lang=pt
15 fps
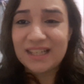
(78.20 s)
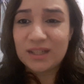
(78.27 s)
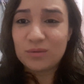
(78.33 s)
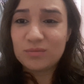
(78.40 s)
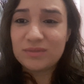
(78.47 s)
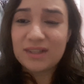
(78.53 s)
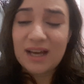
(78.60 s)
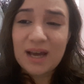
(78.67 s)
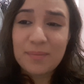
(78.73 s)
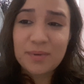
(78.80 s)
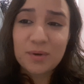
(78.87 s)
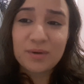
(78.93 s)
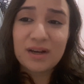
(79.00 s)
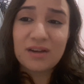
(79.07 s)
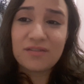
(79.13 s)
e não dá
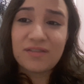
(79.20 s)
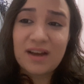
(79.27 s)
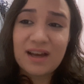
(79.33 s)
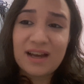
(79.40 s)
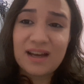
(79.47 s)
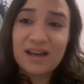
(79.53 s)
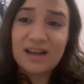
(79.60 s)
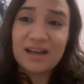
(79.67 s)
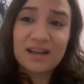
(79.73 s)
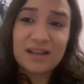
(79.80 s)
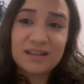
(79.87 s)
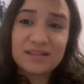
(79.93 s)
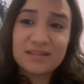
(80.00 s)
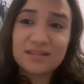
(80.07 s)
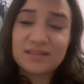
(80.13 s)
para eu
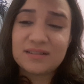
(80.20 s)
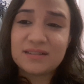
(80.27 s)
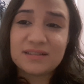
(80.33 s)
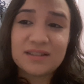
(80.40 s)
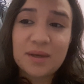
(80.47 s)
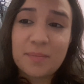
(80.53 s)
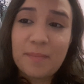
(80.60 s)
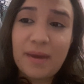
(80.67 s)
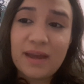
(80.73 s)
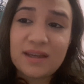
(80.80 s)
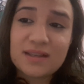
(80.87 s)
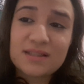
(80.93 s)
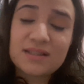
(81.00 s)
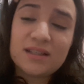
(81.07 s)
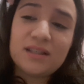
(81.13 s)
gravar
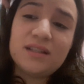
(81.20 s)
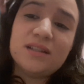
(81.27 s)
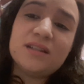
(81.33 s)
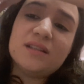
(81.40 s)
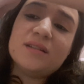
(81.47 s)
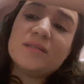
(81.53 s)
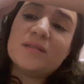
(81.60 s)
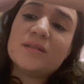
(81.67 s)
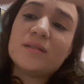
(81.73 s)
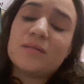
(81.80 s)
também assim